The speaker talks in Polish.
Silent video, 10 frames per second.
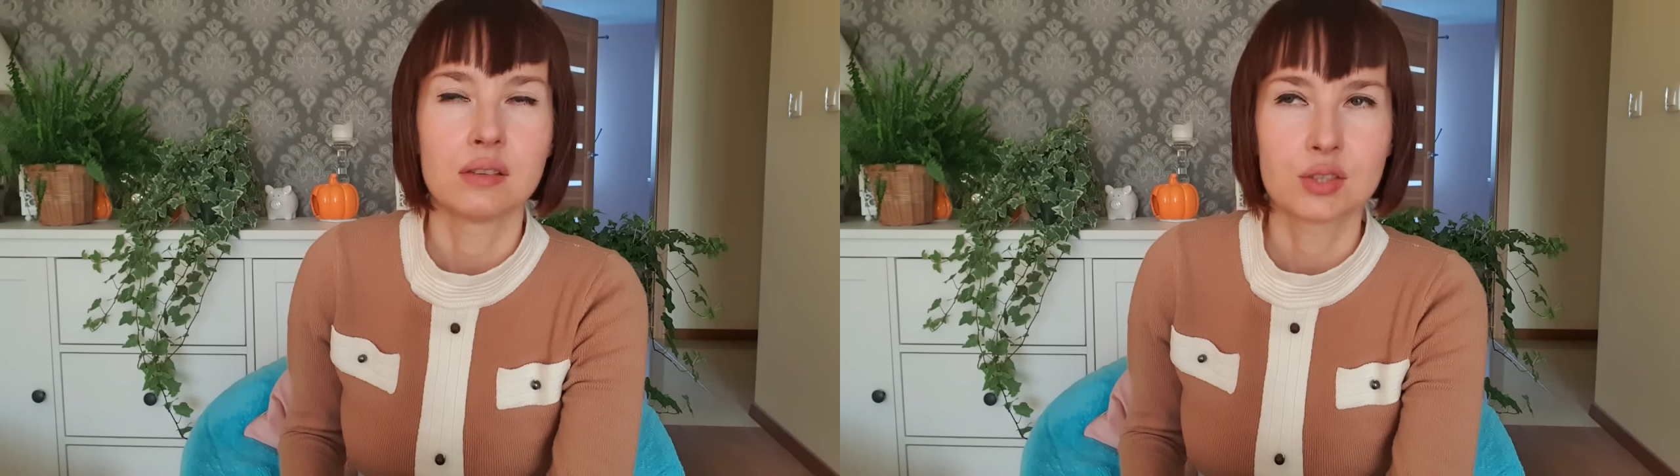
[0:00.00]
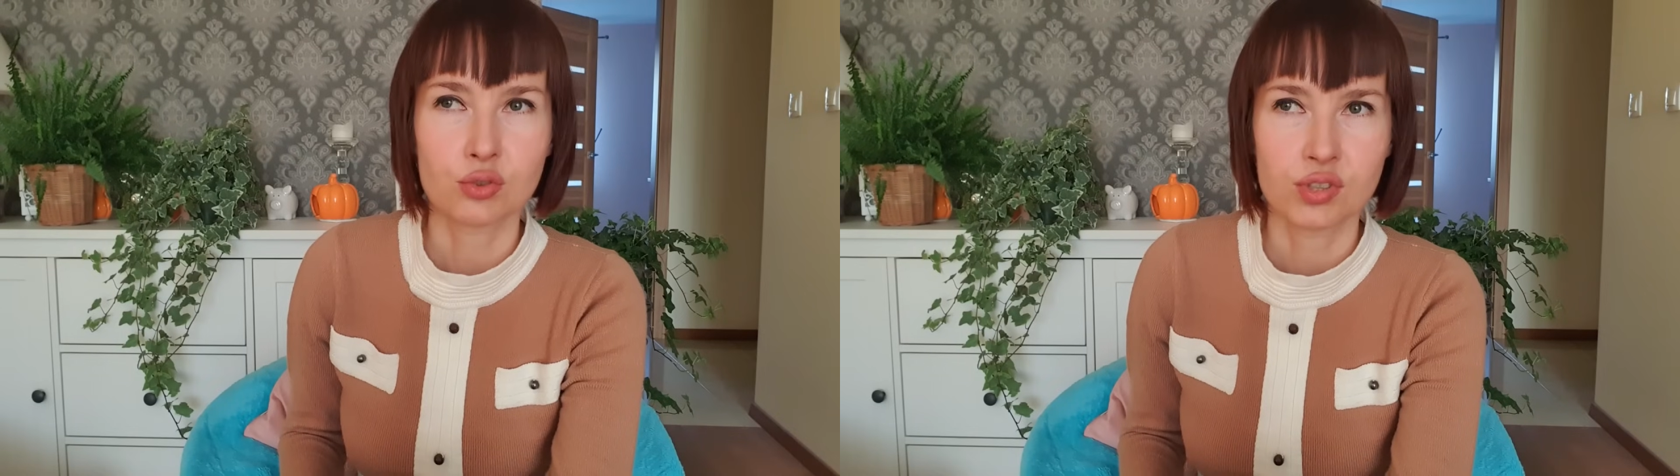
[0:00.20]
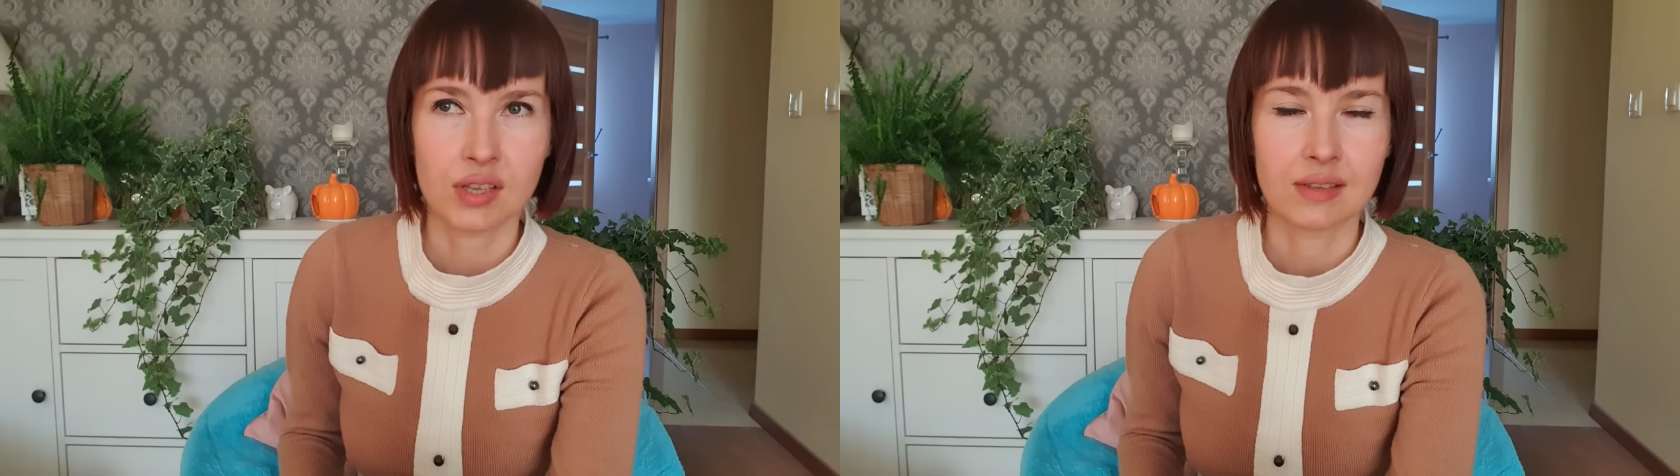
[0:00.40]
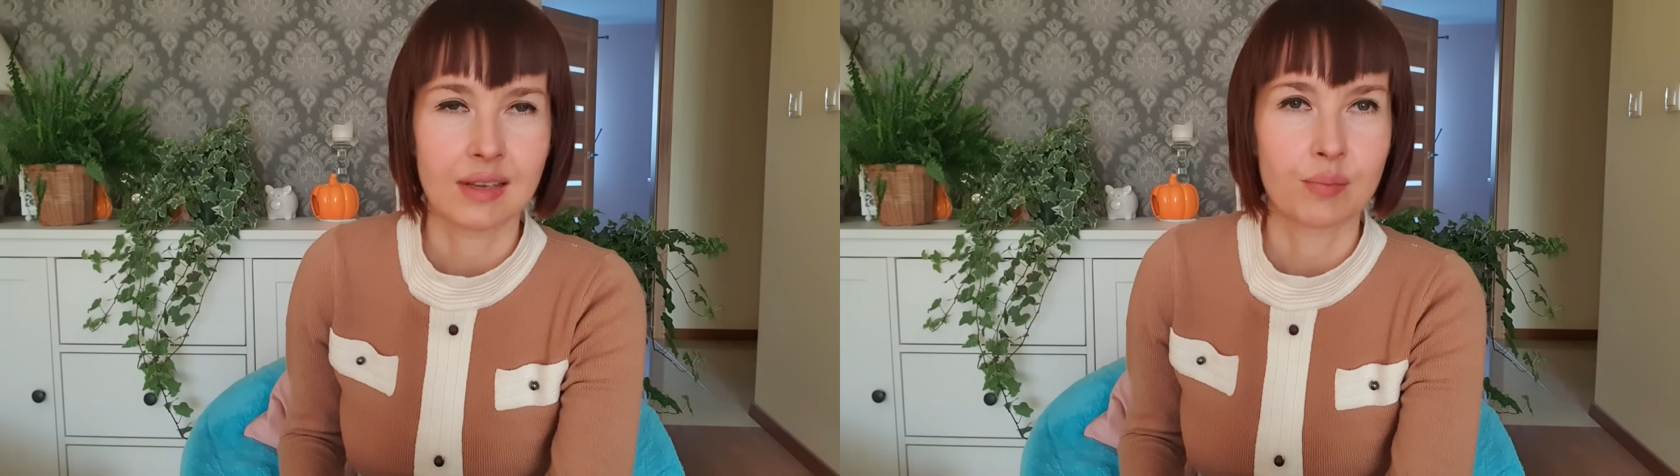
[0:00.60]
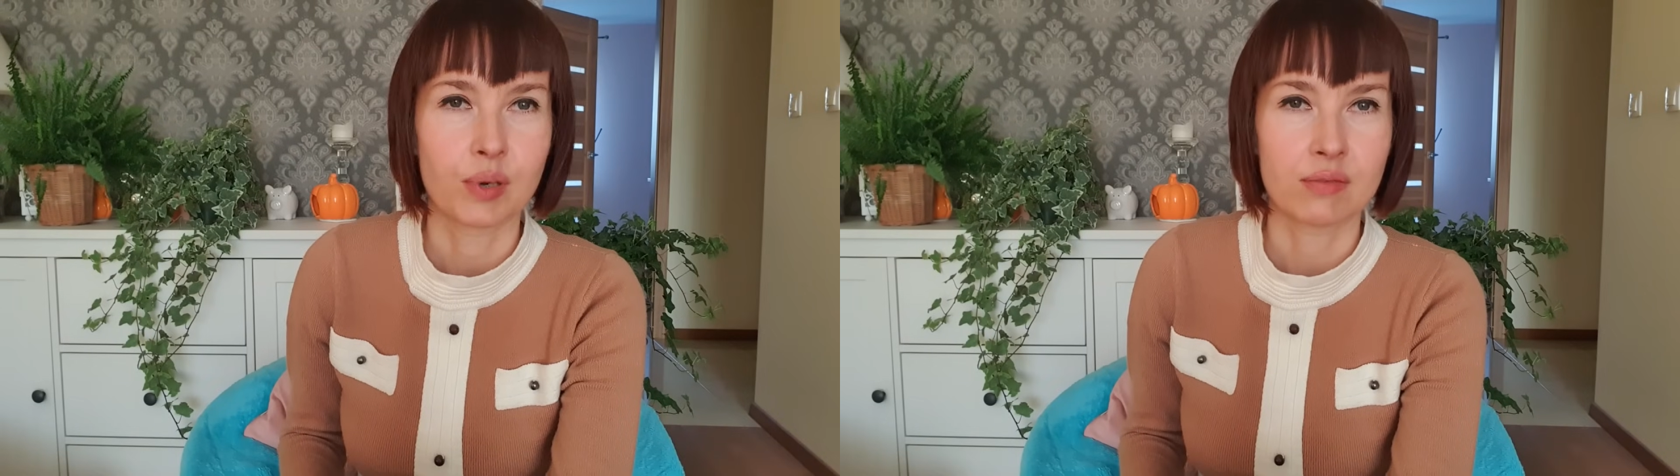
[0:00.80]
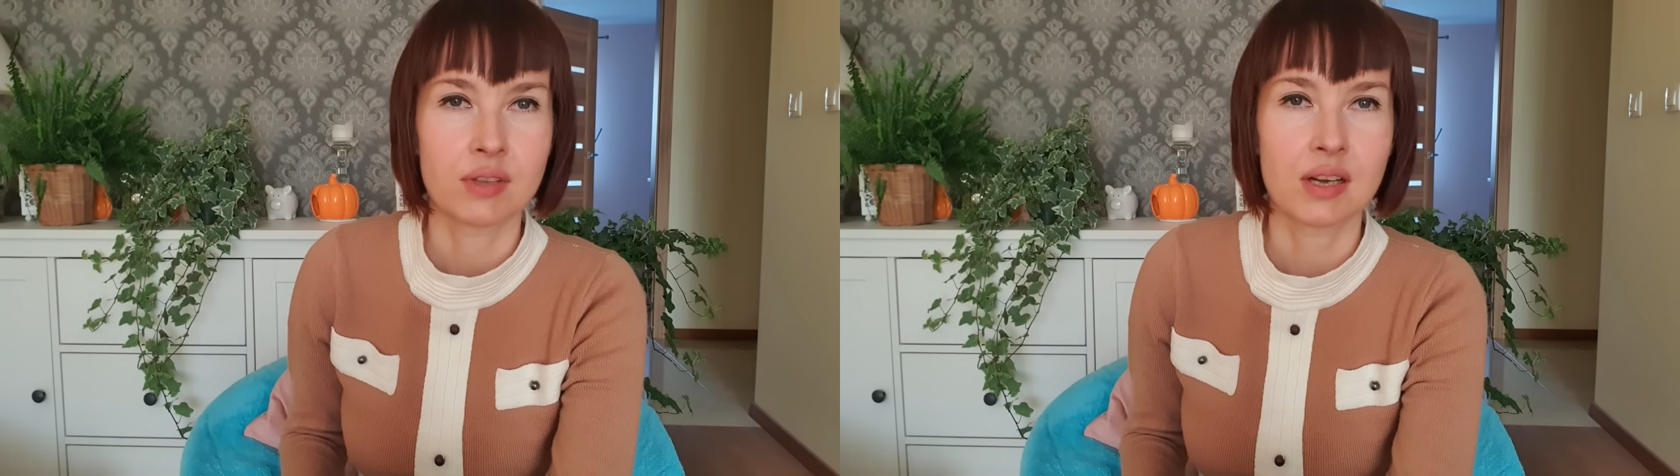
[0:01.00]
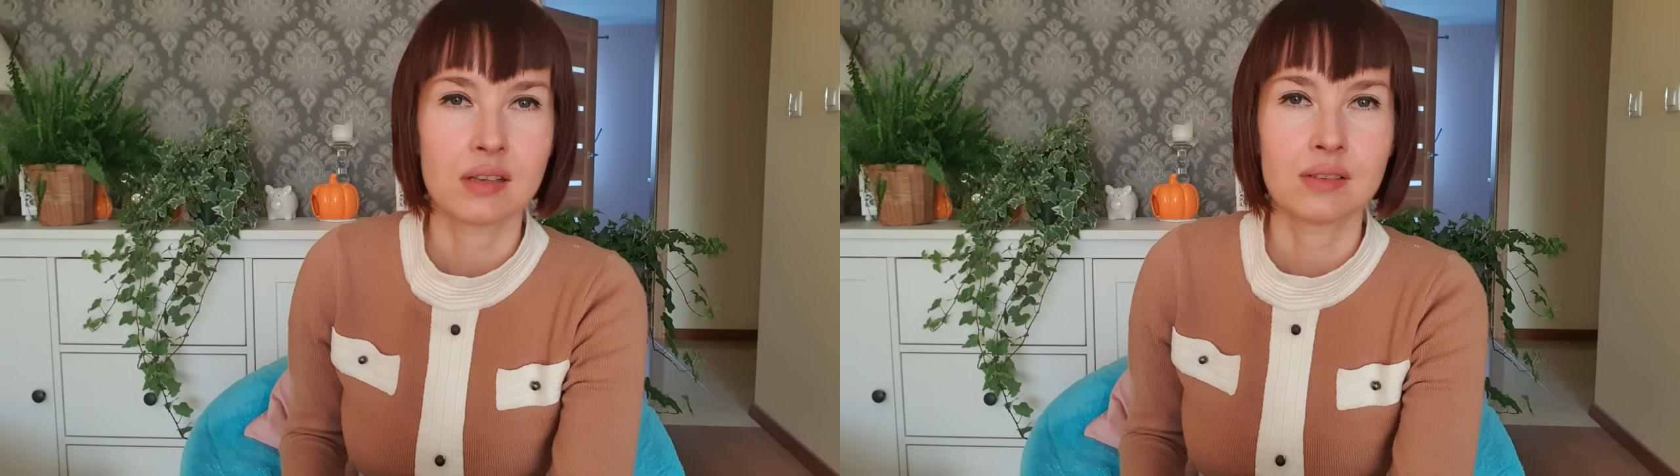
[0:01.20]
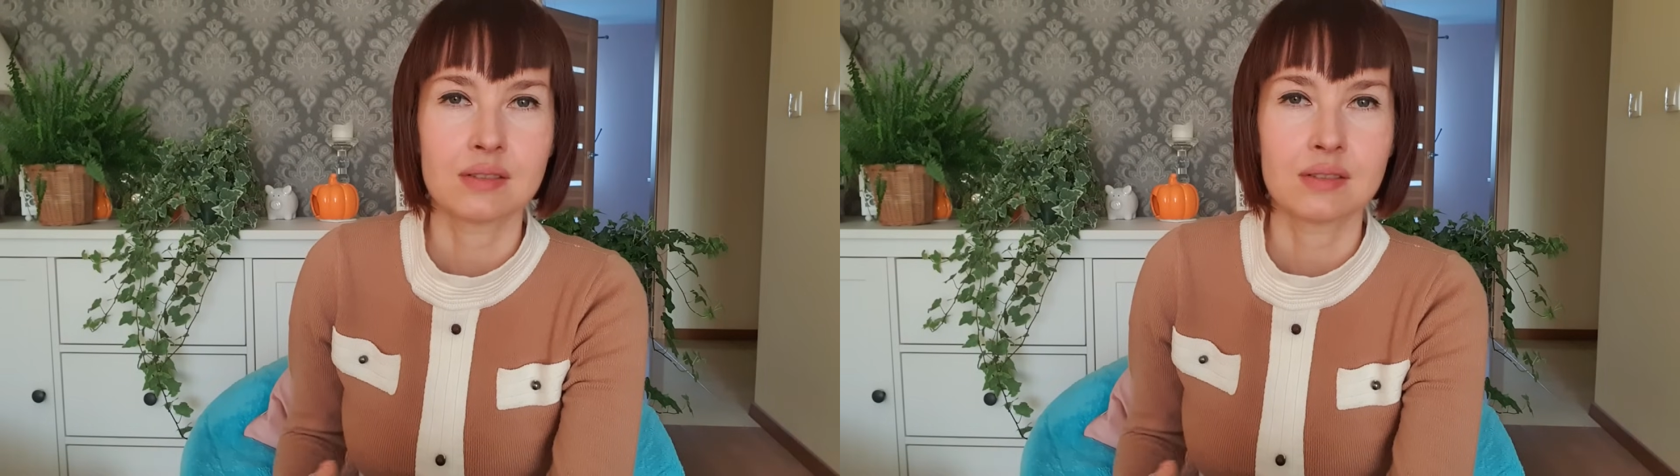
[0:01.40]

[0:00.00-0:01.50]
codziennie, prawda?